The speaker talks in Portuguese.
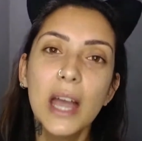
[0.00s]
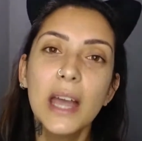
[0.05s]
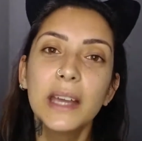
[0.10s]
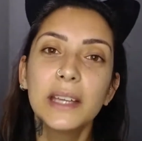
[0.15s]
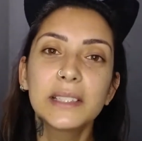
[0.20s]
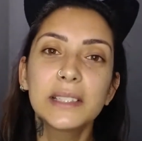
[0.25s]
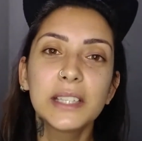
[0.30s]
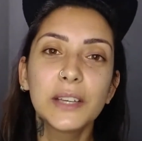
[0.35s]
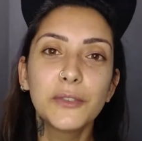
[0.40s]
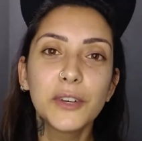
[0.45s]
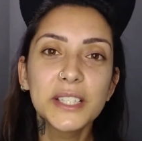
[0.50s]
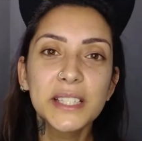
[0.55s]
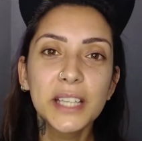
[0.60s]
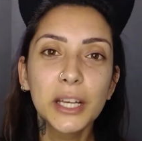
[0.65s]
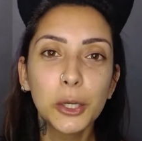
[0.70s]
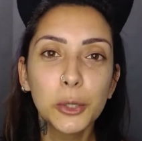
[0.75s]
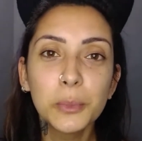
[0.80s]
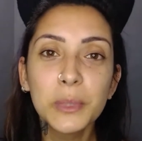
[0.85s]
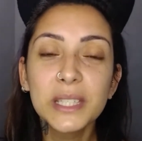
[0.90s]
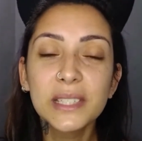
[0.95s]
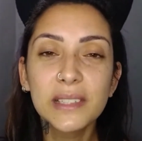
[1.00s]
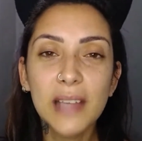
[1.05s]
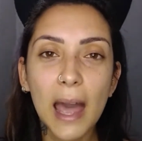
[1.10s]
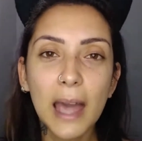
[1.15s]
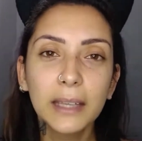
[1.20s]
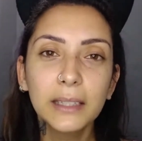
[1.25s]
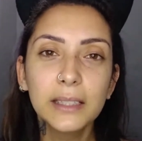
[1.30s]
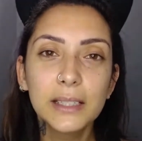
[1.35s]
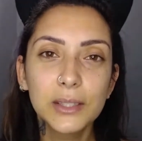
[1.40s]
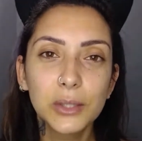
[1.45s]
E se você não me
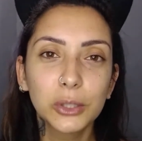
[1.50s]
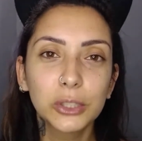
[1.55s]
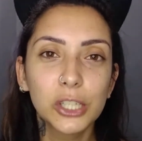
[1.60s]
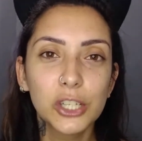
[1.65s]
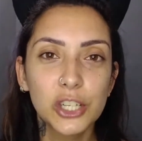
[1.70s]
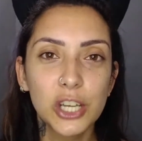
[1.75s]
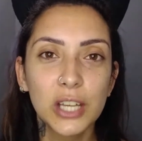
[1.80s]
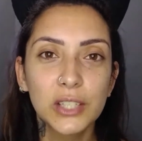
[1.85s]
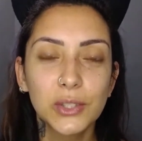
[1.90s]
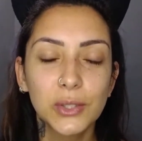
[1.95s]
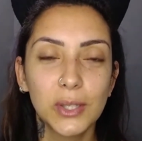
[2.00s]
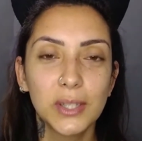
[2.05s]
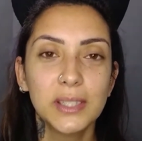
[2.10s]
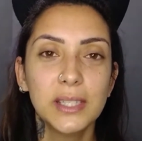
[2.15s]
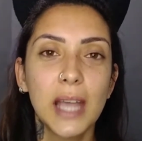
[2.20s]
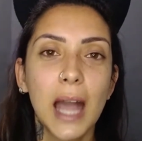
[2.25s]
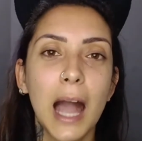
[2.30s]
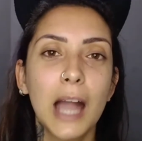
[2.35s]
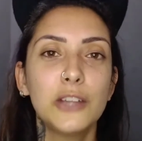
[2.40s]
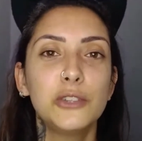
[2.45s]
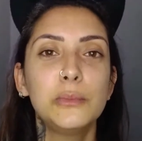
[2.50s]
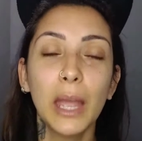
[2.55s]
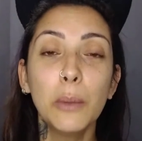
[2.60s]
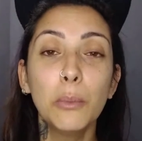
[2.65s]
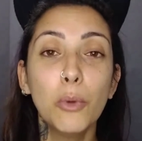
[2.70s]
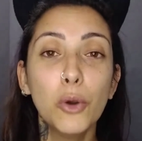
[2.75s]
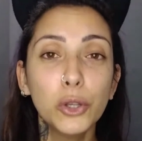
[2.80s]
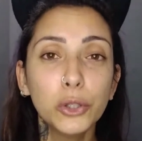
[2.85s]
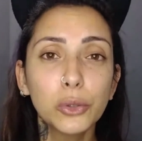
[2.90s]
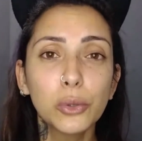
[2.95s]
segue nas outras redes sociais, tem
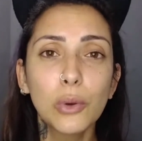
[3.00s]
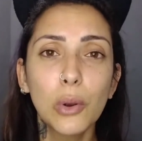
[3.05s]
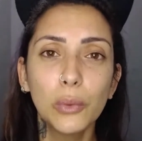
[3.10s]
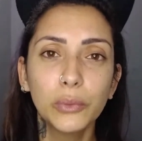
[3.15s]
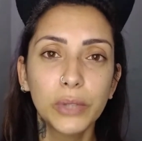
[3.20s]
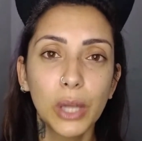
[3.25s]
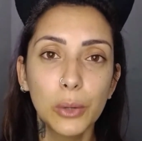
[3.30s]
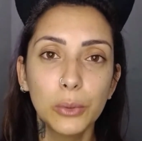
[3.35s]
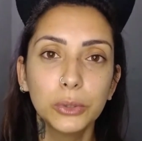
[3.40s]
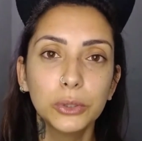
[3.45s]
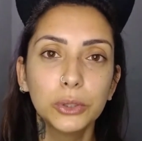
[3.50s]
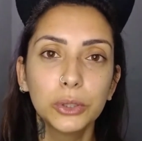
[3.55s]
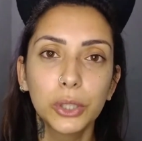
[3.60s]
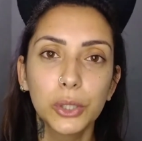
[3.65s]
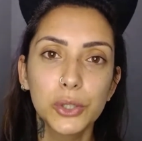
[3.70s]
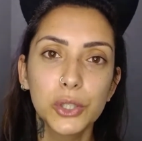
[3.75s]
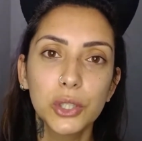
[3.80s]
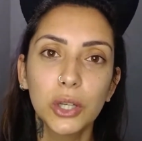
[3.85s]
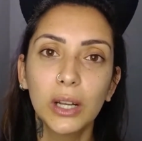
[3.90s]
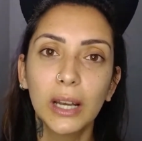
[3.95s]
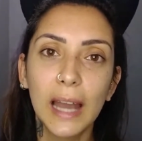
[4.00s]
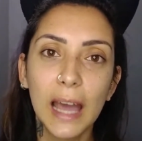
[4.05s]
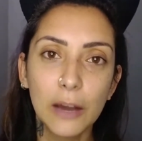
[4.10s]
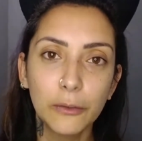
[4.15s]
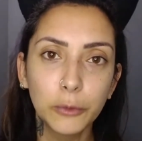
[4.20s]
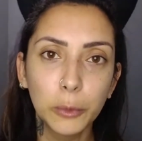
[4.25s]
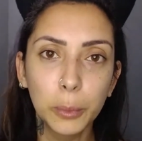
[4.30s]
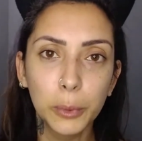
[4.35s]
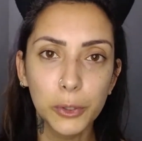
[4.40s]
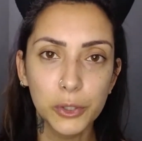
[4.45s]
muito conteúdo que eu só
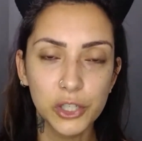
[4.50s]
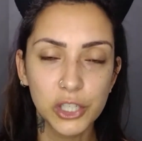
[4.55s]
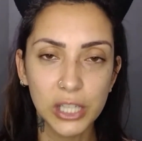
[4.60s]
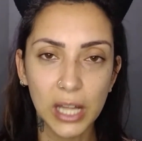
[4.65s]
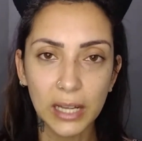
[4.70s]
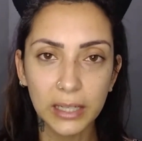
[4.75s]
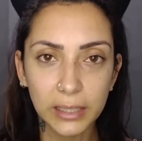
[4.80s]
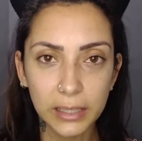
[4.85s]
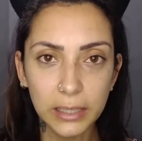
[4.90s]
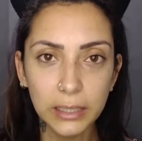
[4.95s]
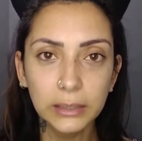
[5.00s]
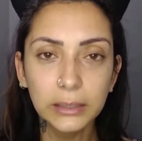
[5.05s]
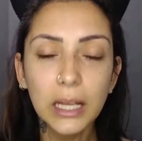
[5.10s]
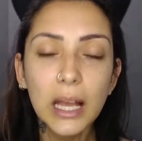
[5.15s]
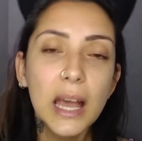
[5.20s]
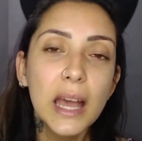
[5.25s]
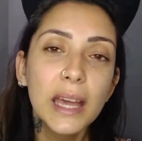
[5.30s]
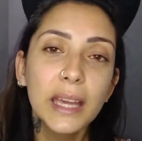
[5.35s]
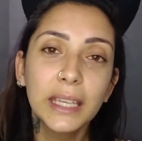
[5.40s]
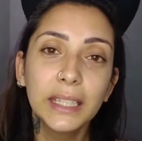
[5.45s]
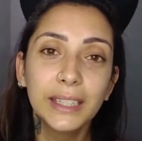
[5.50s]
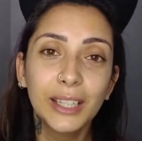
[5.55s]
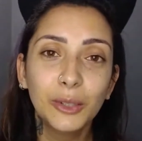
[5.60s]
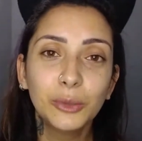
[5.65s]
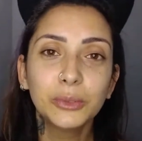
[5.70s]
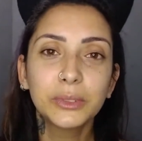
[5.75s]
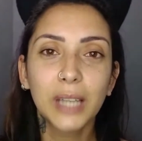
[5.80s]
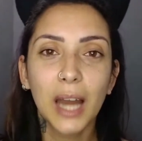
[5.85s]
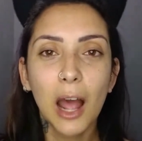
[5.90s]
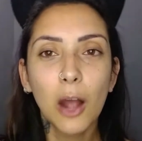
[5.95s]
levo para o Instagram e
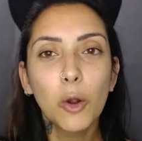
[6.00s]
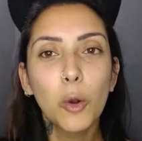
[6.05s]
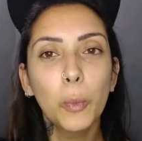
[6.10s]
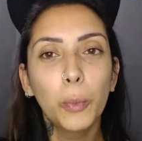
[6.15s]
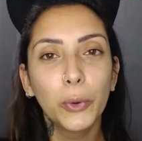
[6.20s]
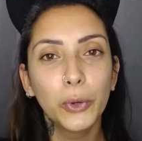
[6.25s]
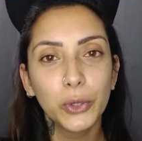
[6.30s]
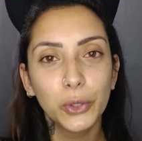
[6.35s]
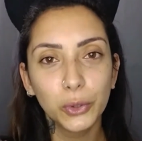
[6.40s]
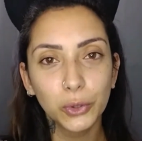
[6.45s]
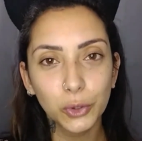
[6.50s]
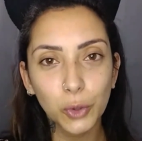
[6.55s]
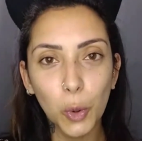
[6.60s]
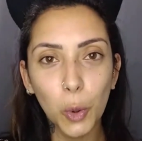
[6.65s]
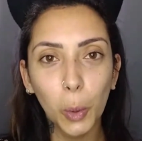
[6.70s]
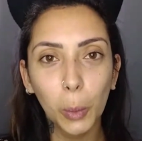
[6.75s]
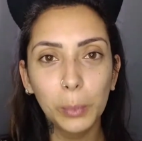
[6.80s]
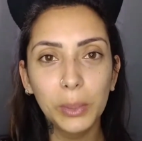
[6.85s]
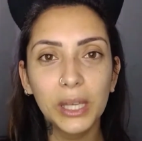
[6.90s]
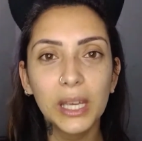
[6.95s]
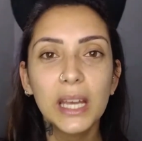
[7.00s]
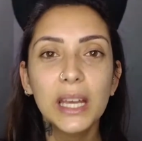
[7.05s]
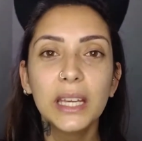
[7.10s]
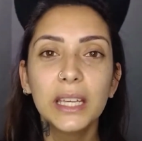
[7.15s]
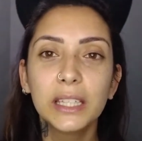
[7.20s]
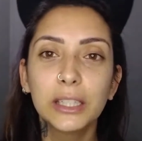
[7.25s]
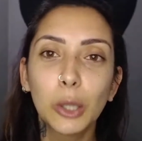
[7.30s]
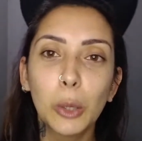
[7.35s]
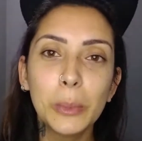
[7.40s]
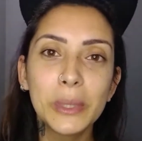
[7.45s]
não trago para o YouTube.
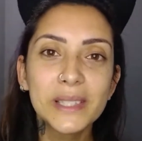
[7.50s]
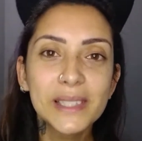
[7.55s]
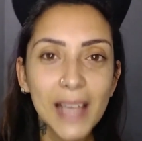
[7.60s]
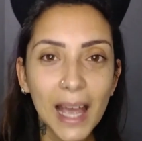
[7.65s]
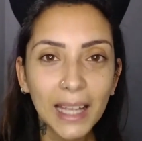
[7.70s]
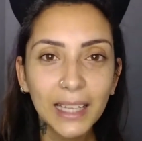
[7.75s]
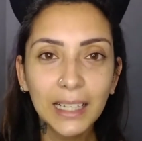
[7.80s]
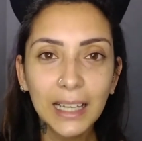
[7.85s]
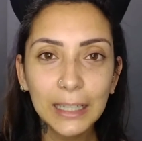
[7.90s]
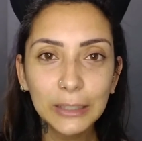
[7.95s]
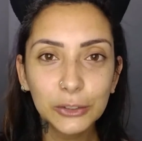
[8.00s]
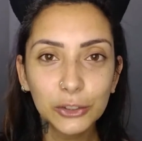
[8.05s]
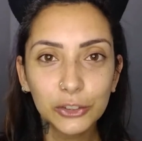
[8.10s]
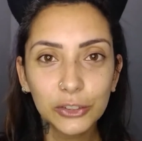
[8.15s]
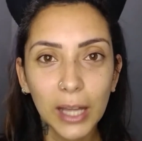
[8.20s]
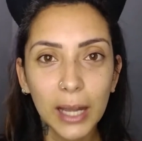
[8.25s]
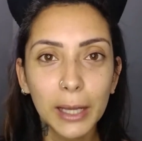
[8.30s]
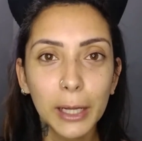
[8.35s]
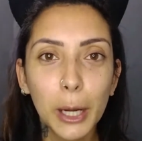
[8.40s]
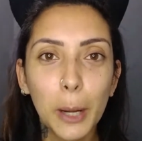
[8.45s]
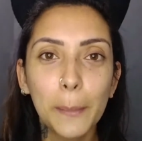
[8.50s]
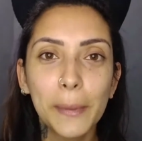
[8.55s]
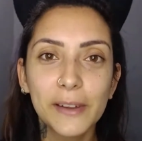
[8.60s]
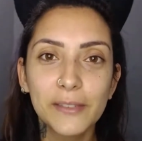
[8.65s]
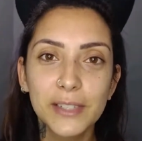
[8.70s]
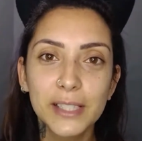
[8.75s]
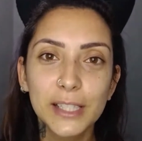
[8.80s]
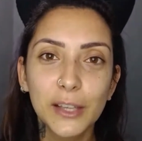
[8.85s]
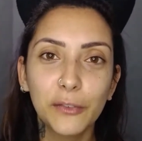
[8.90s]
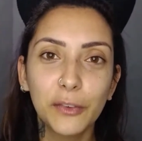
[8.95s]
Então me segue lá no Instagram para
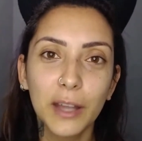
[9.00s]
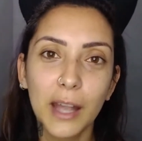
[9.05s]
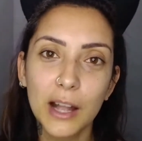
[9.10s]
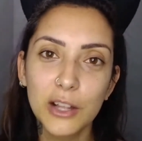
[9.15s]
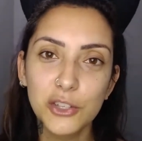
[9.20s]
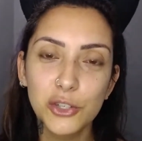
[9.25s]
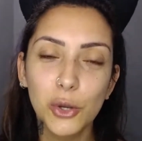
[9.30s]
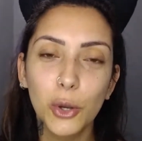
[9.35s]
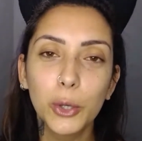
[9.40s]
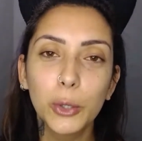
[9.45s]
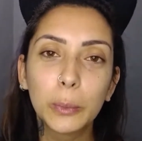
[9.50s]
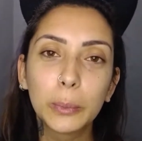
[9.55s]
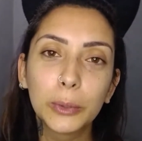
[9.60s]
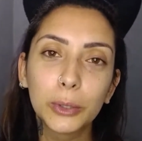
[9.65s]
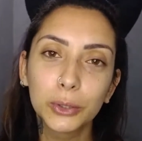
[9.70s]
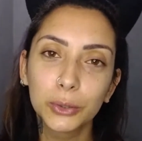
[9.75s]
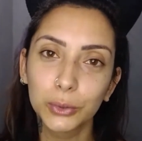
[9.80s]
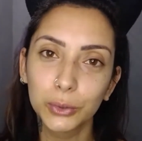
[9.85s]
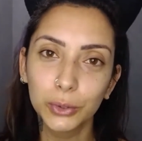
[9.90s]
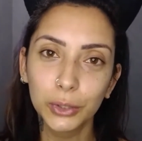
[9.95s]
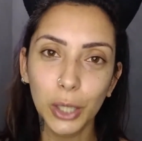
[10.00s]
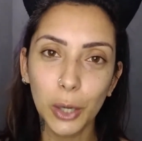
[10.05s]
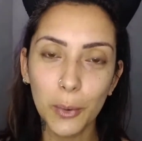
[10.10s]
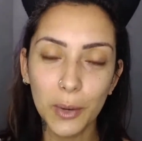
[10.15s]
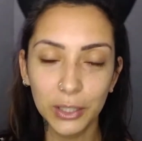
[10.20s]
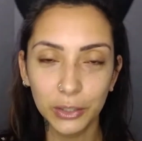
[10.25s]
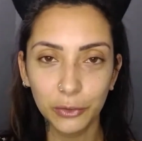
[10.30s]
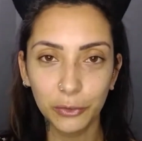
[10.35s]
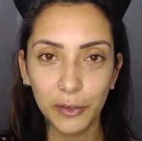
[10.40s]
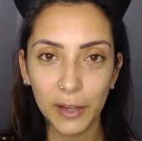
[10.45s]
você ficar de olho por tudo que eu
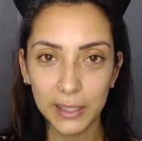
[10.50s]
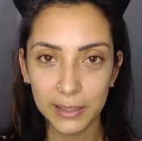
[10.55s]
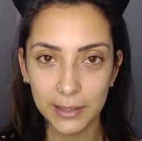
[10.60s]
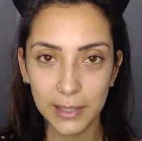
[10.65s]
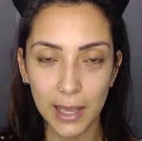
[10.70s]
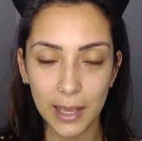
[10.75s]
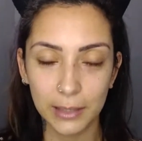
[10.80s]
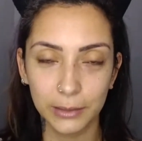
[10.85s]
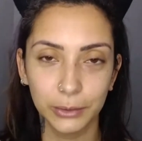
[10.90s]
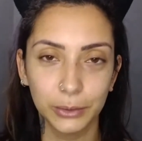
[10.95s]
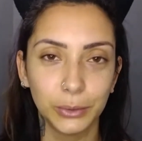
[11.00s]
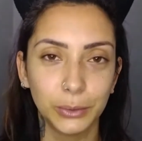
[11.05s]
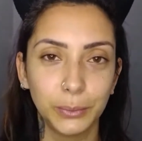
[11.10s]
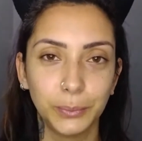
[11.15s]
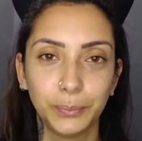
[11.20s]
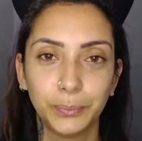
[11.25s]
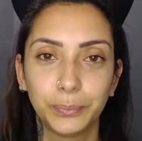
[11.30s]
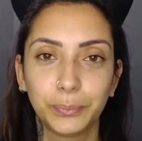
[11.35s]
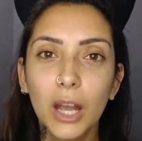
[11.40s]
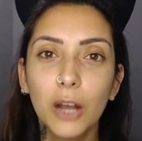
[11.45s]
ando fazendo.